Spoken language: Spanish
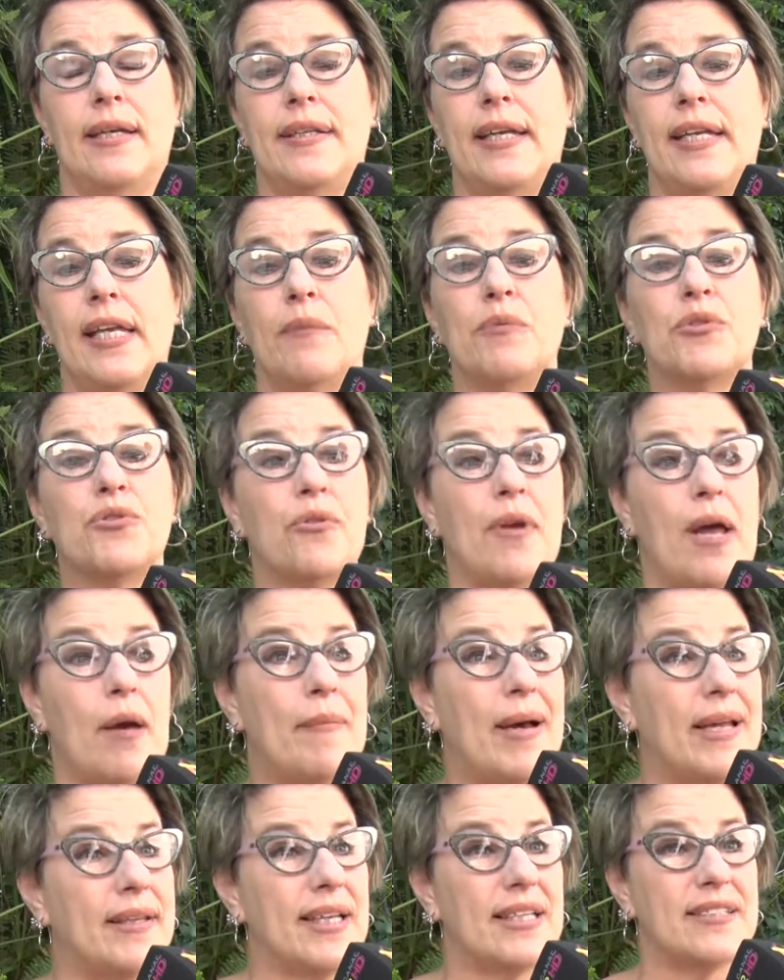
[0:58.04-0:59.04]
teníamos
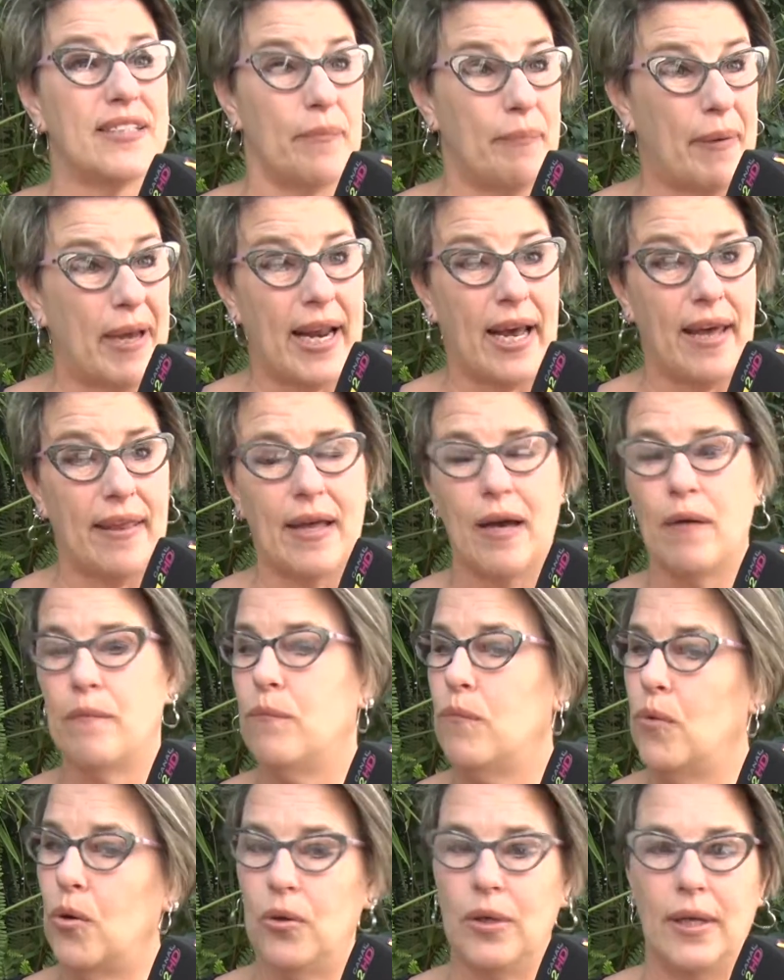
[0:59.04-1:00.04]
unas mandas separadas
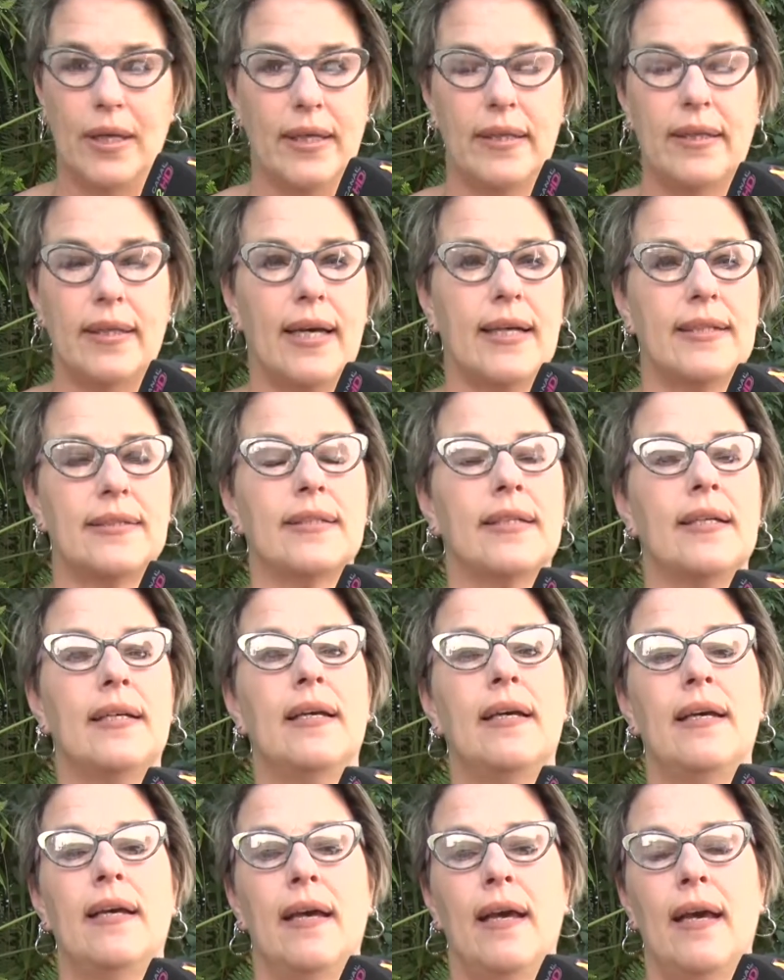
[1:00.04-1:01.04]
muy lindas,
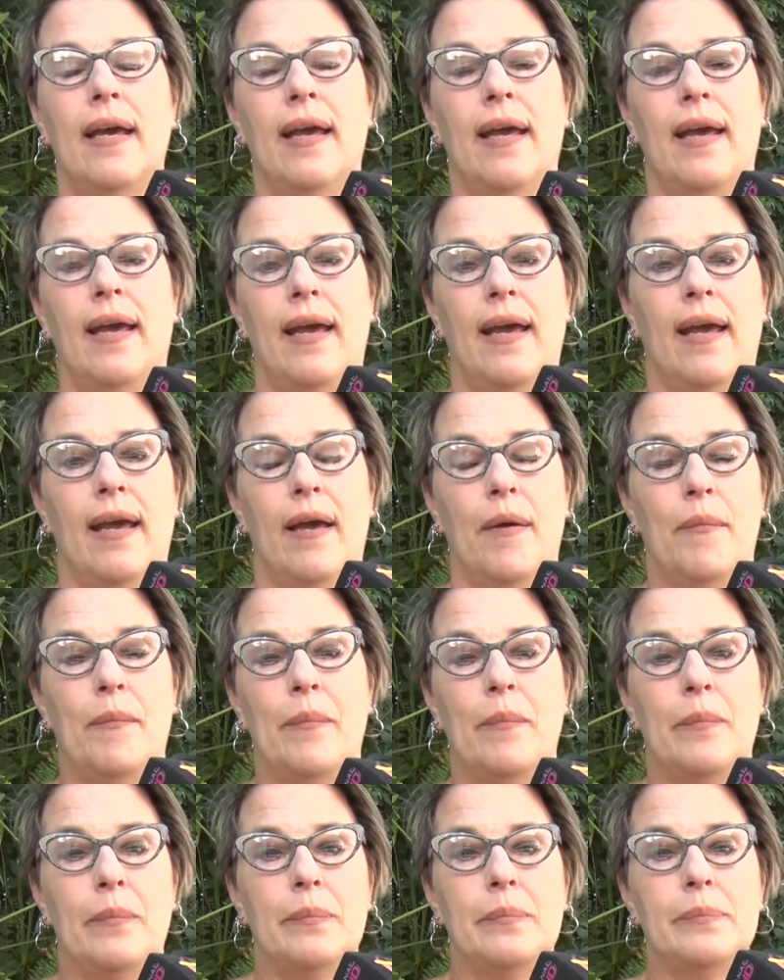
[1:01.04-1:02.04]

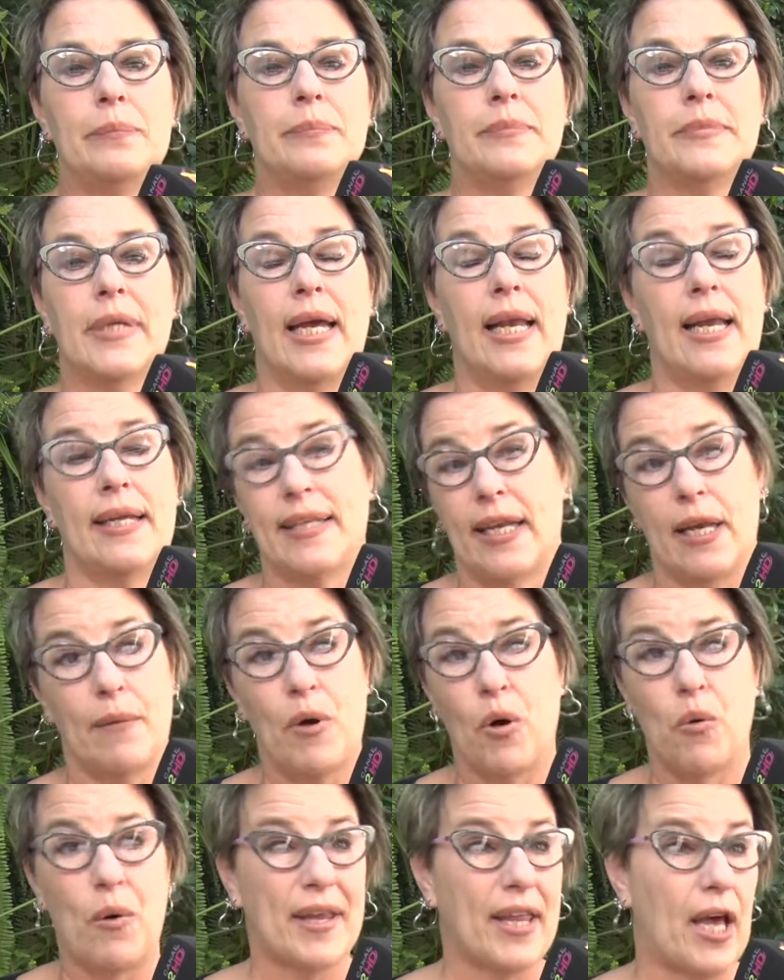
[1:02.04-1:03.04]
que las
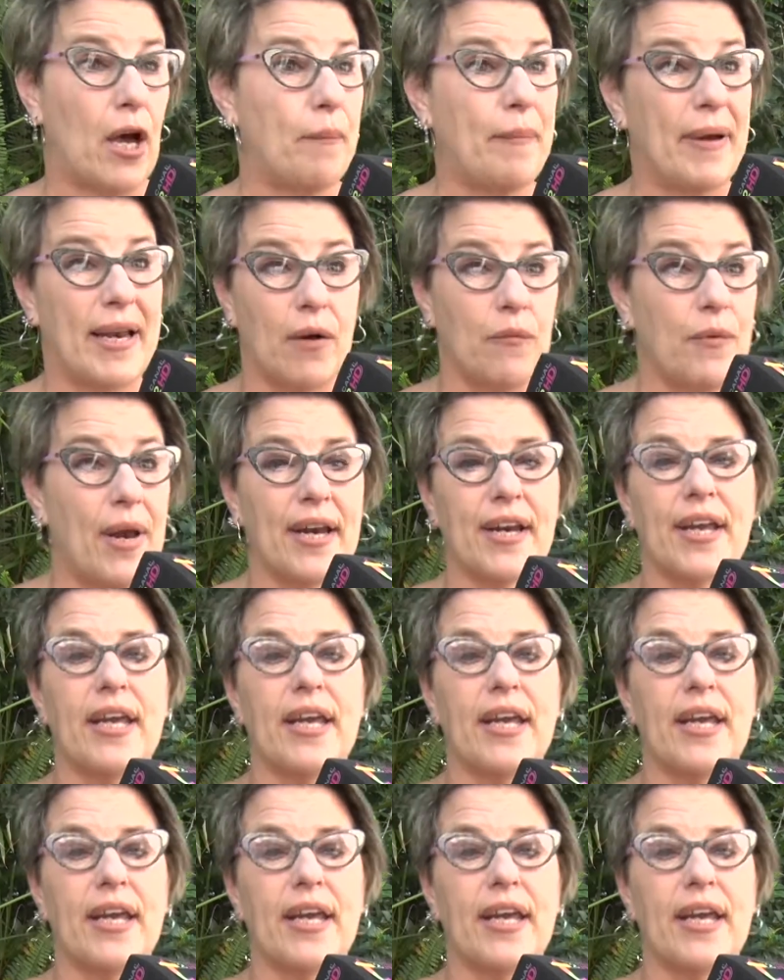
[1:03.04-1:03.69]
teníamos guardadas para una